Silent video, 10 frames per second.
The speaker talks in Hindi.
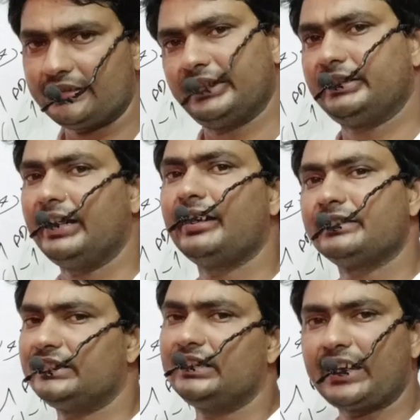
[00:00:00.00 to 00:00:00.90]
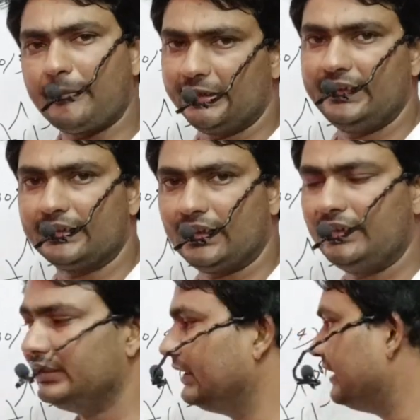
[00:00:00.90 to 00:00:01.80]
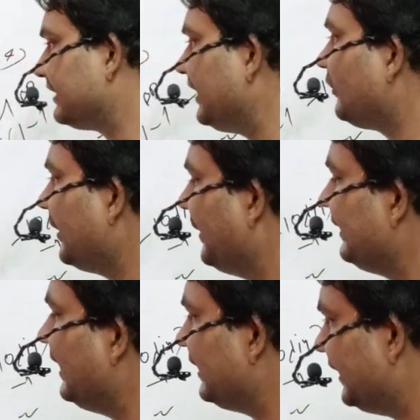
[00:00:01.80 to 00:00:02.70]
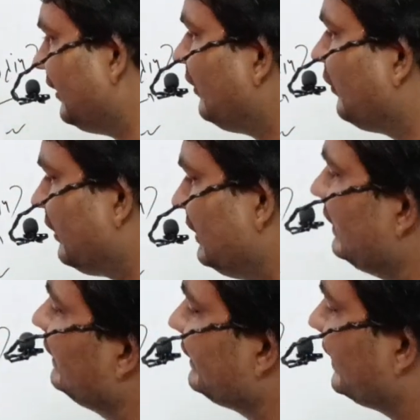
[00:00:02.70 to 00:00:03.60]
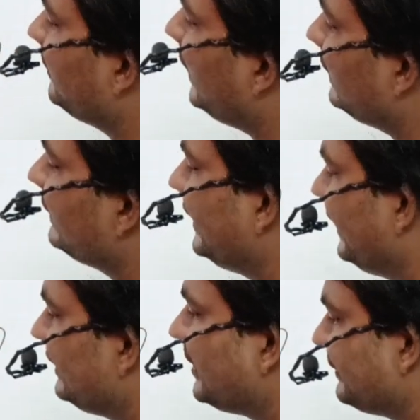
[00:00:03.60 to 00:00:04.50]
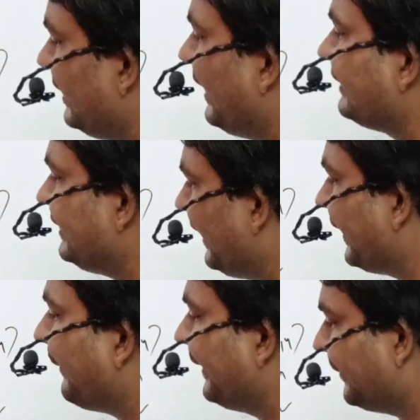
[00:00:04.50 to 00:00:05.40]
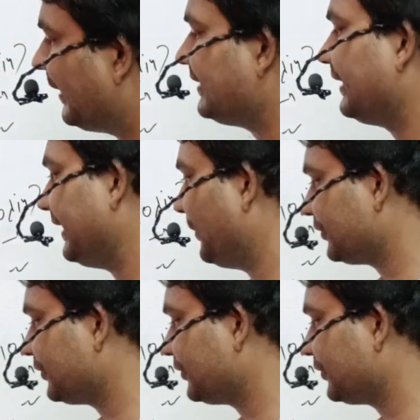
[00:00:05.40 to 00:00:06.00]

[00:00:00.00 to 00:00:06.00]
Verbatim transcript: कर देता है ज़्यादा टाइम नहीं लेता इसलिए थोड़ी महंगी आती है और इसके बाद यही सबसे अच्छी एंटीबायोटिक मान जाती है